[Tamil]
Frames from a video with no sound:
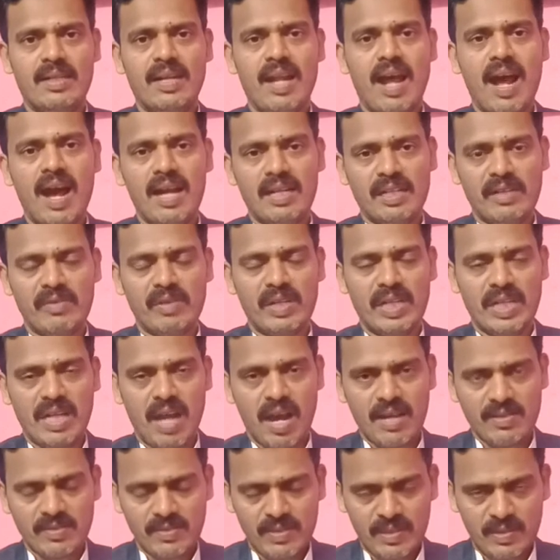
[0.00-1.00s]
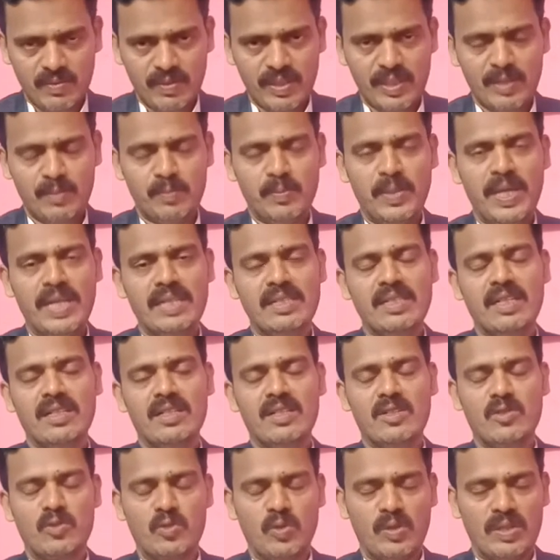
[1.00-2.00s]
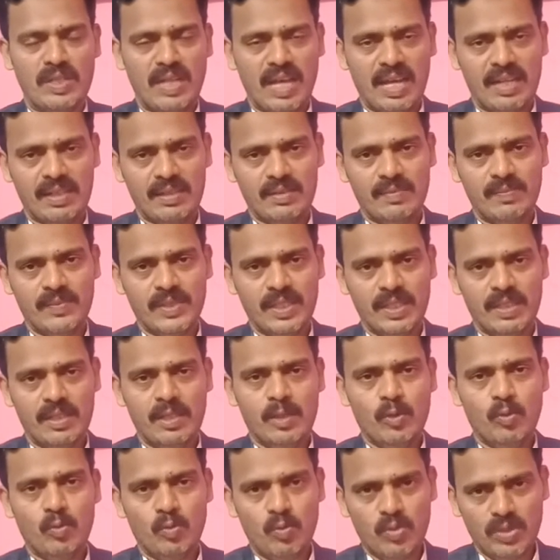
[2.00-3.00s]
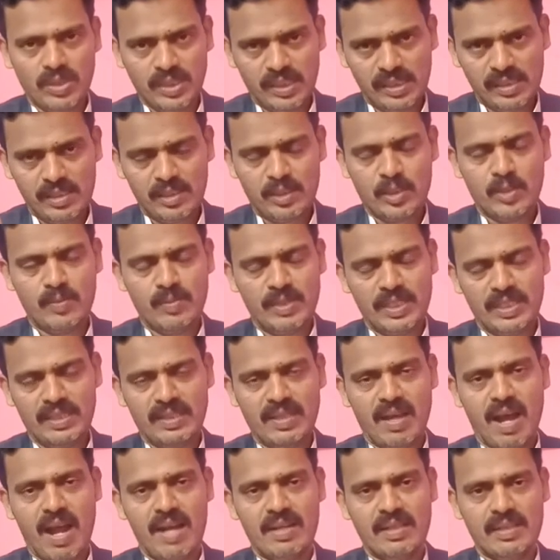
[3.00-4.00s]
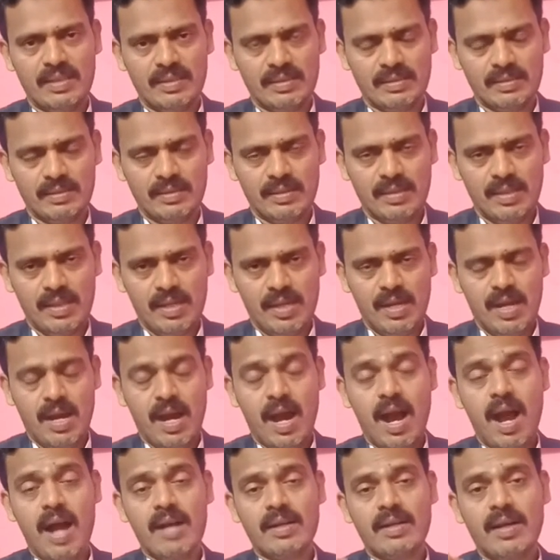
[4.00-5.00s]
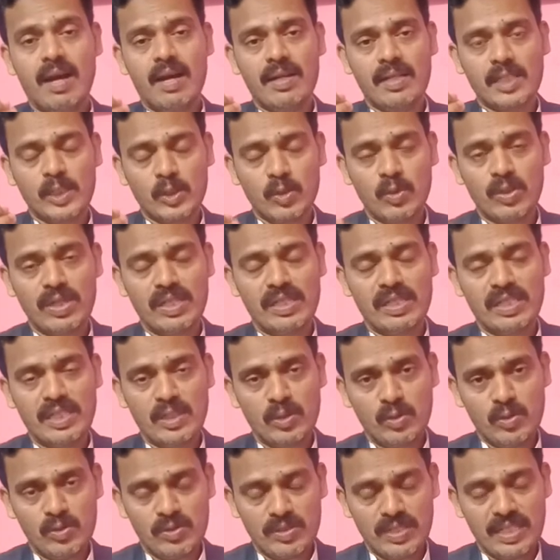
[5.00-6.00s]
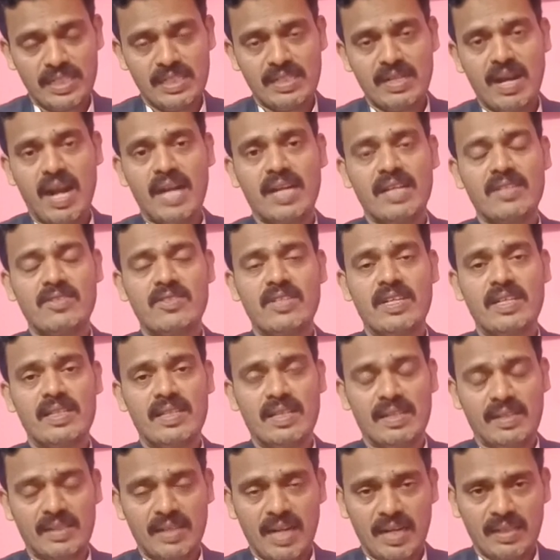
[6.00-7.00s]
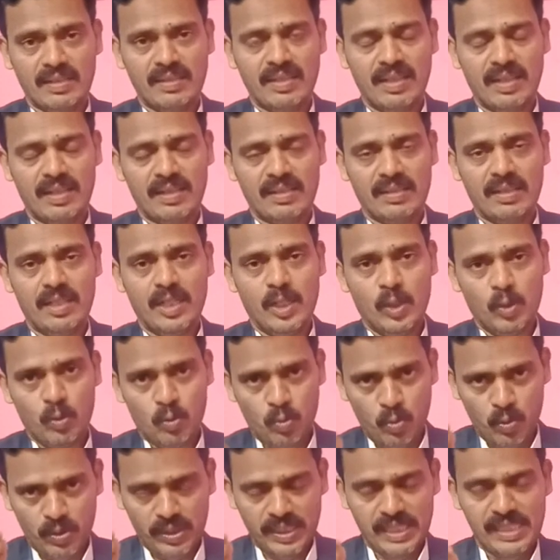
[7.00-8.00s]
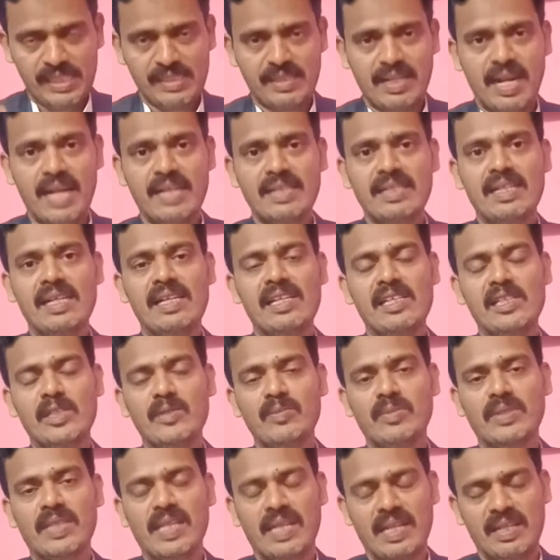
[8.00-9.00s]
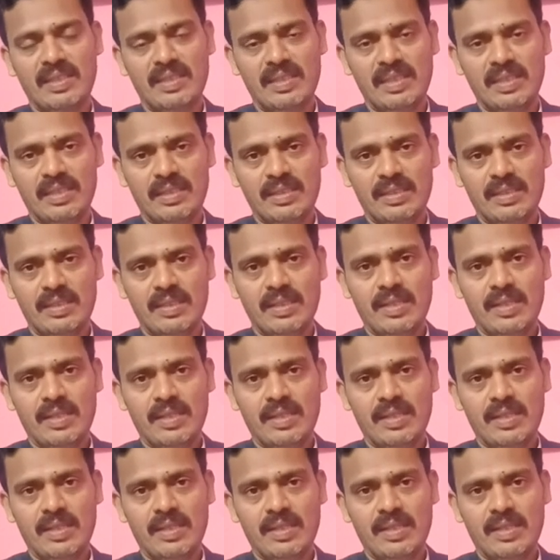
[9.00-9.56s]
நான் அவனை ஆசிர்வதிப்பேன் என்று சொன்னார் உங்களுக்கும் இந்த ஆண்டு ஆகாருக்கு ஒரு நீரூற்றை காணச் செய்த கர்த்தர் உங்கள் கண்களையும் திறந்து